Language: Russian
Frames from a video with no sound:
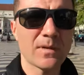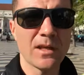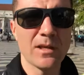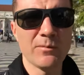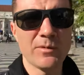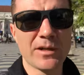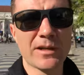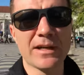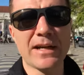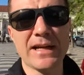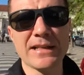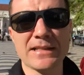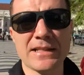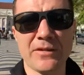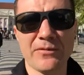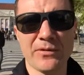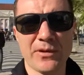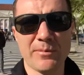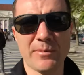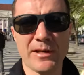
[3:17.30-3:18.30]

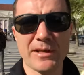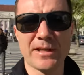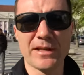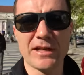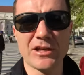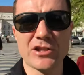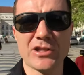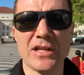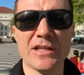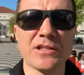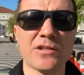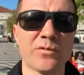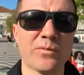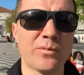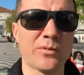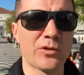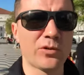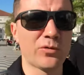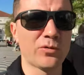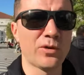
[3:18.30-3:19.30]
иммиграцией, оформлением гражданства
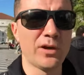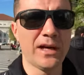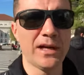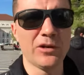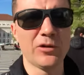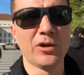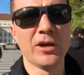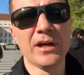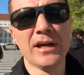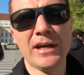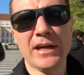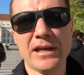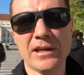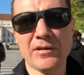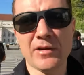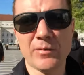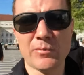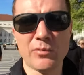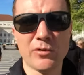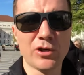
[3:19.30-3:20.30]
в Португалию.
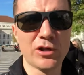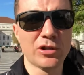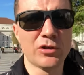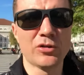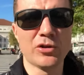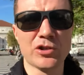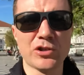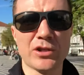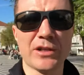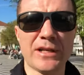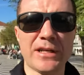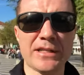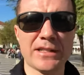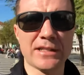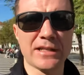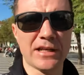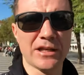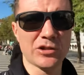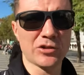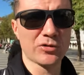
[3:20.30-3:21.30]
Они вам более точно
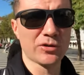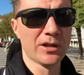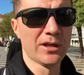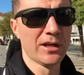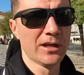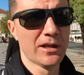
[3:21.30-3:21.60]
расскажут.